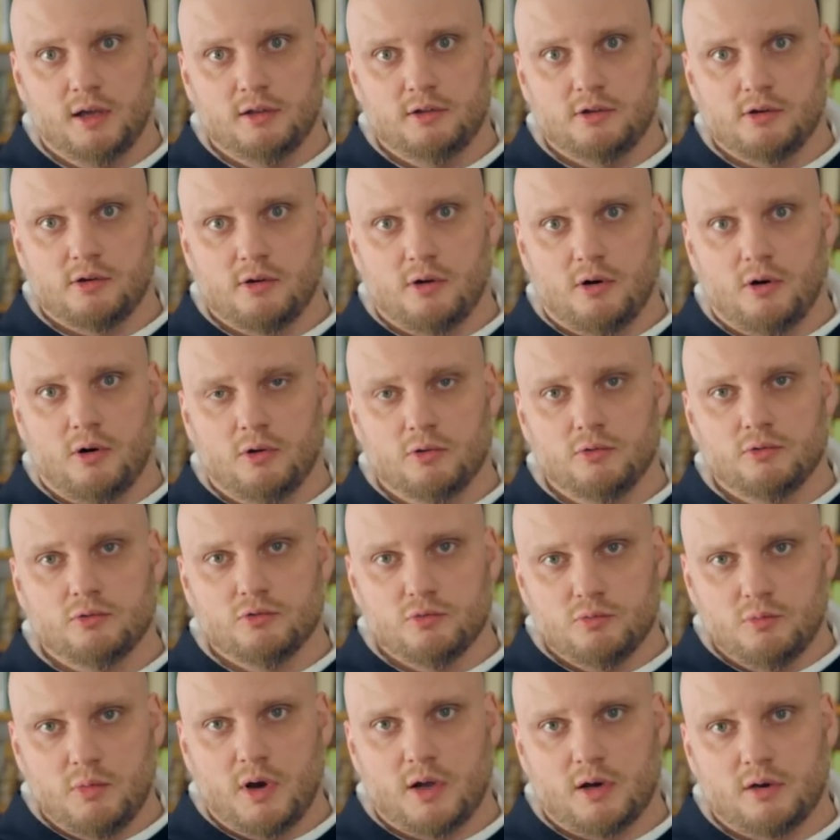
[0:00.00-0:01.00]
tylko On
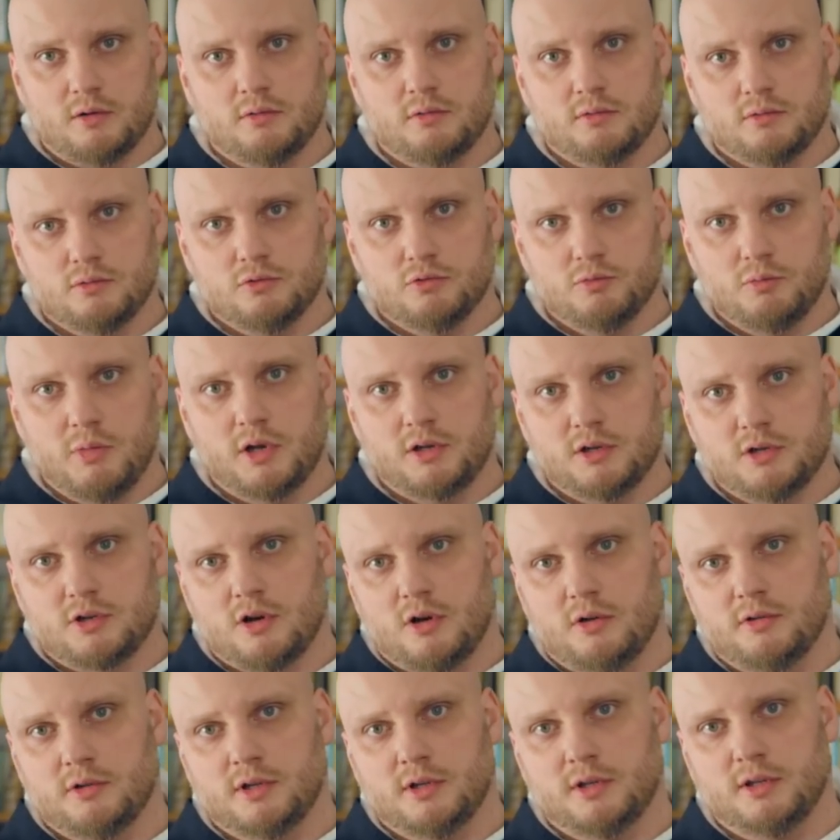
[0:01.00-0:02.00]
umarł
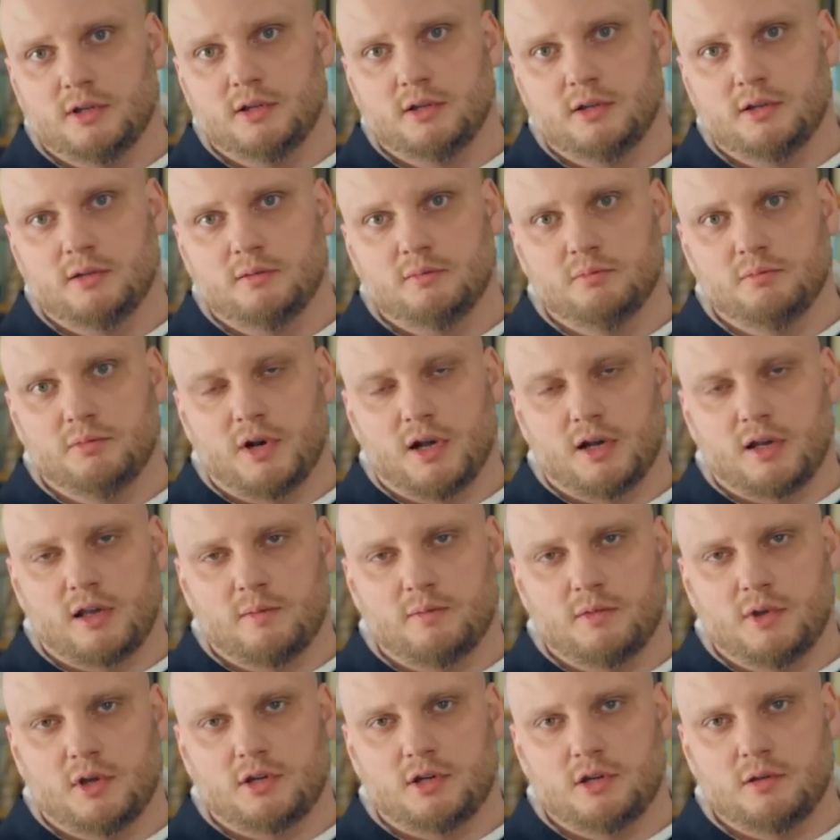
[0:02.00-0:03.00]
umęczony
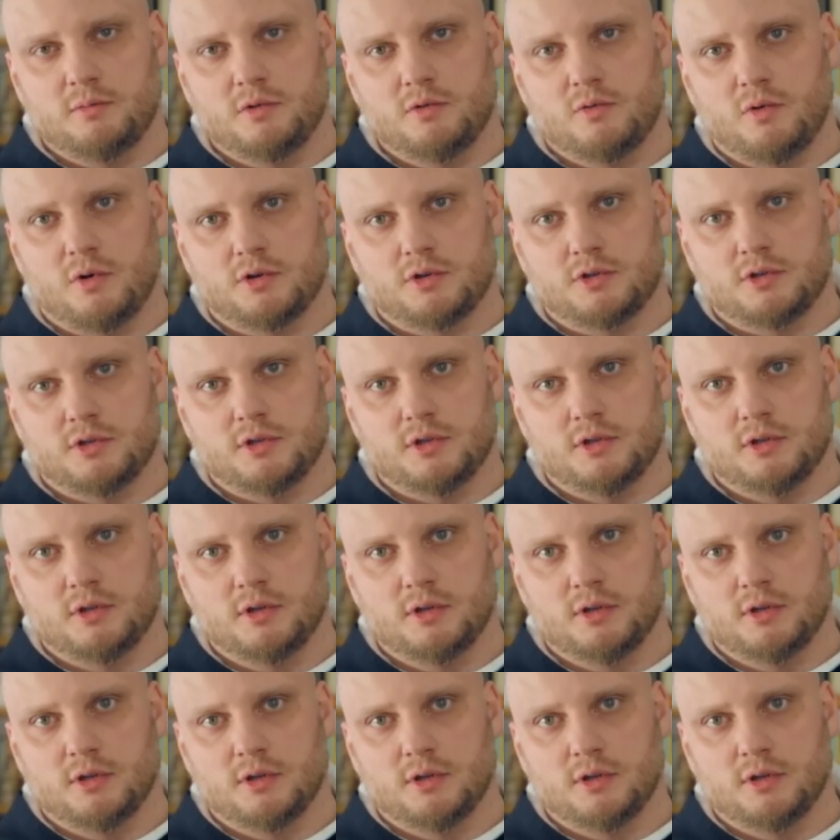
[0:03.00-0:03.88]
brakiem naszej miłości.